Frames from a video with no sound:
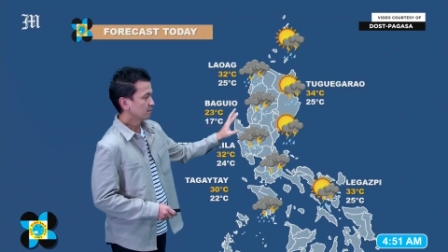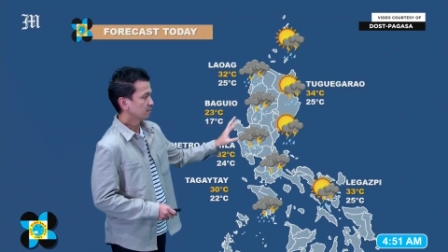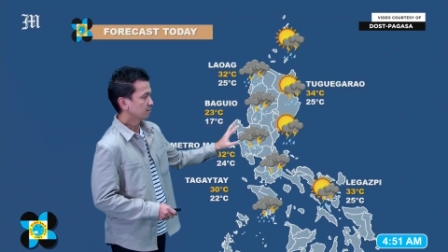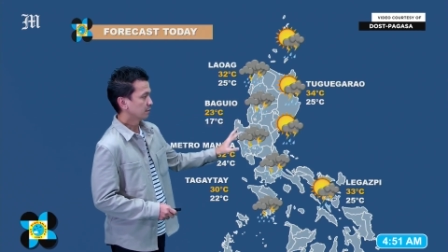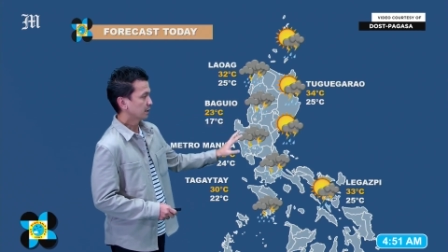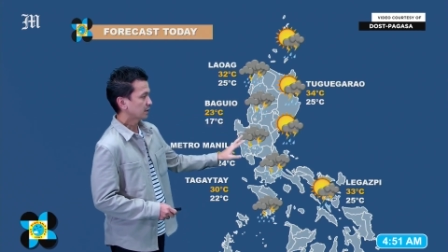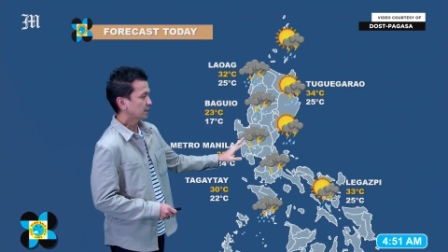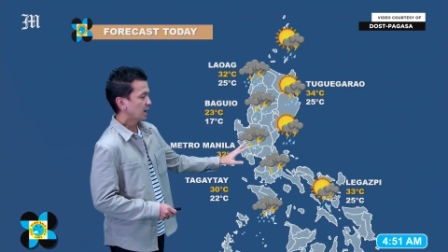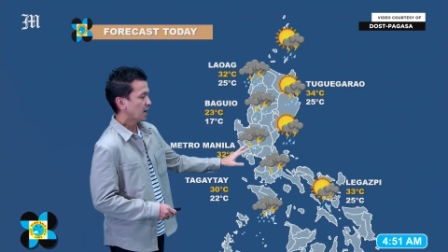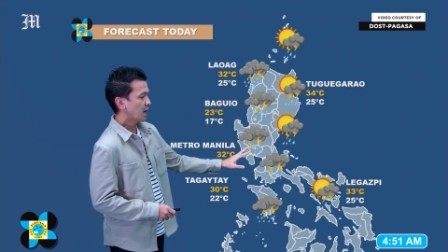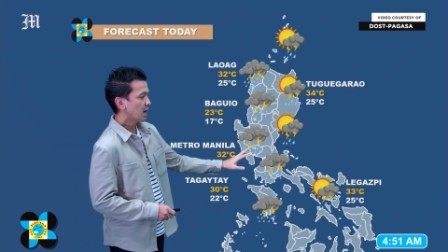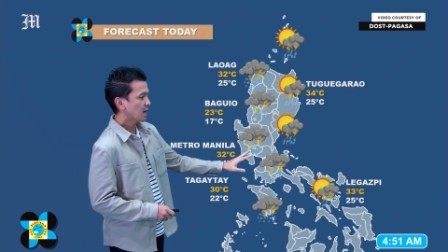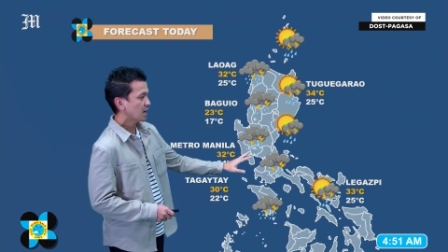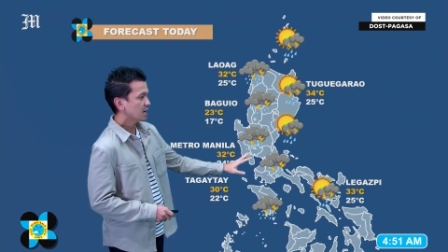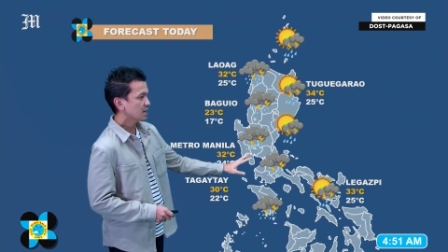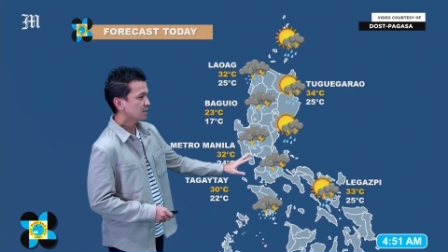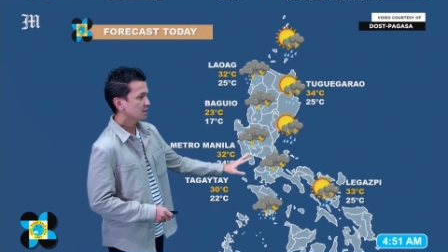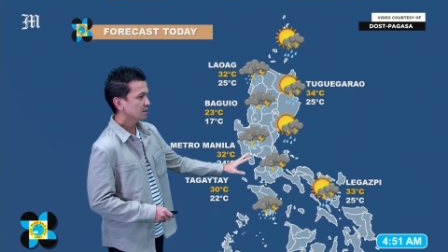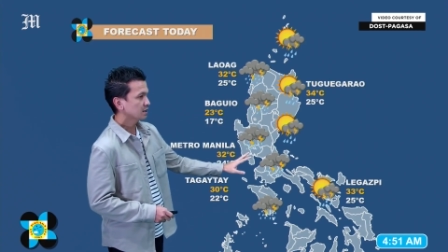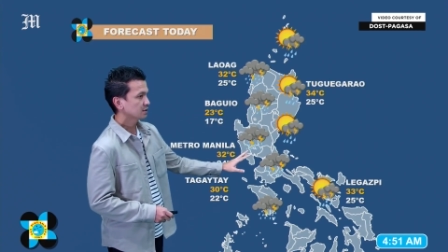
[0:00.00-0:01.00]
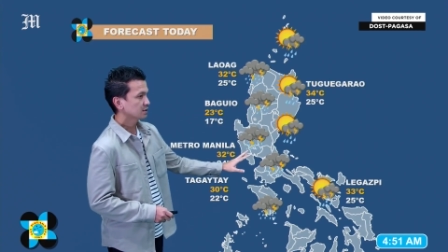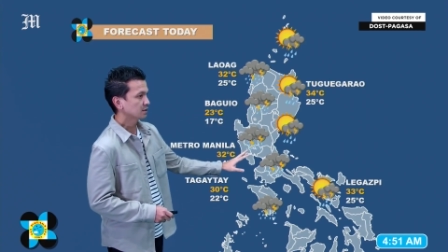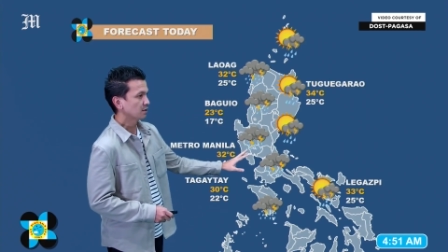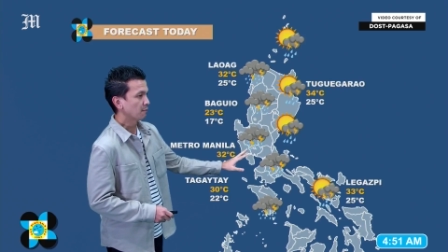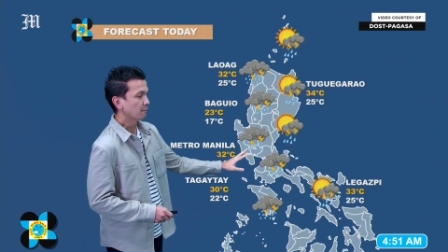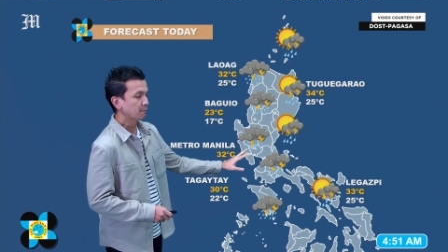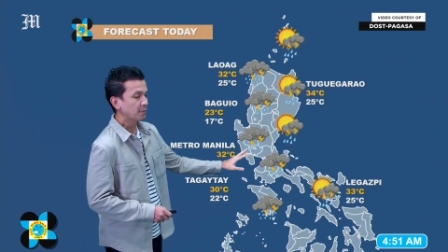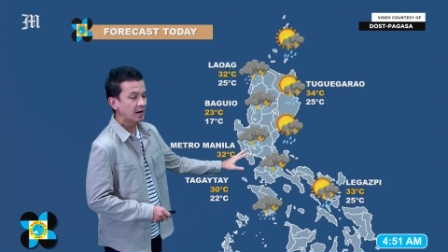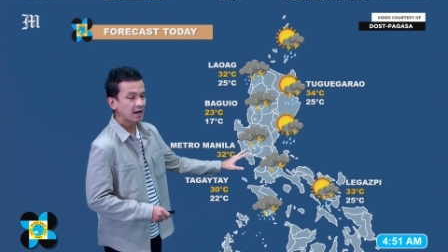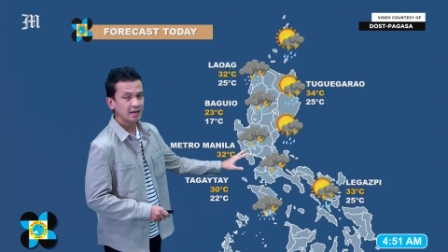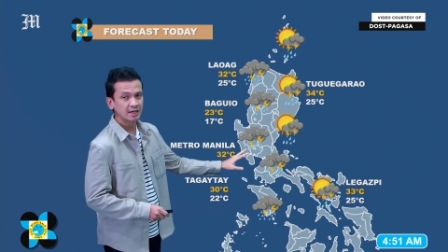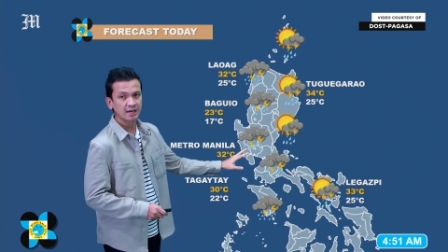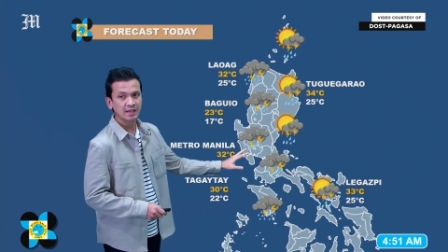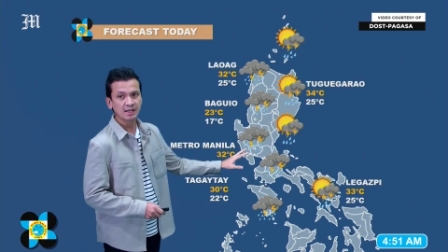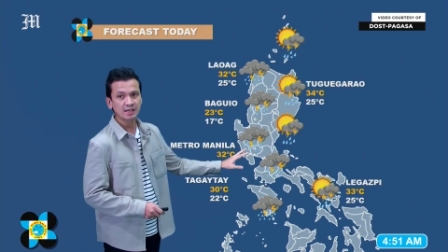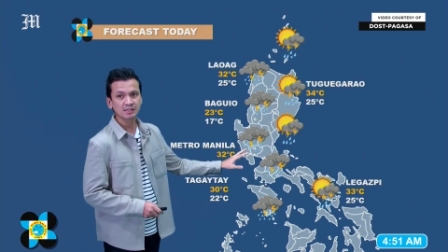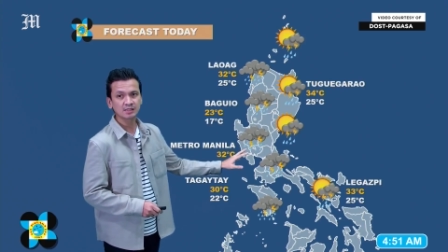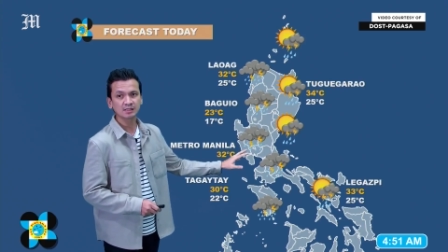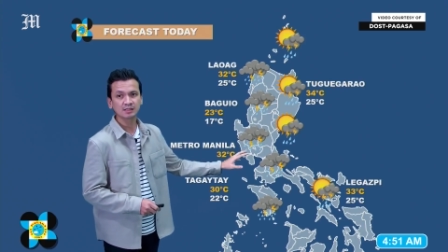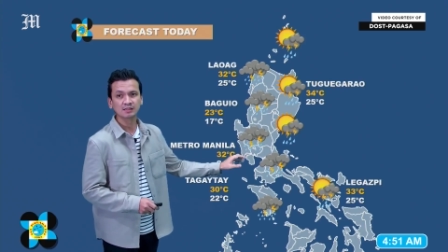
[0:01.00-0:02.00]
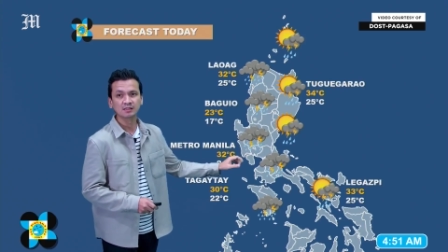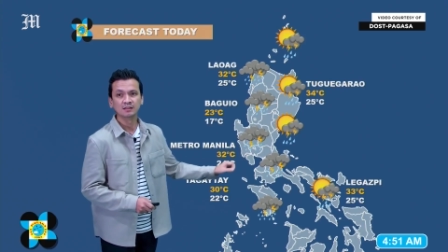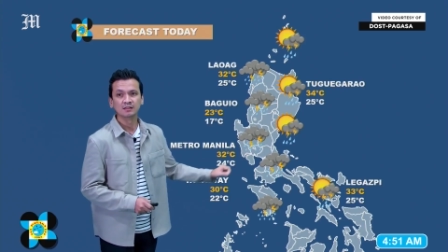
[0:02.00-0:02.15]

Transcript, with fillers: Bataan, Zambales,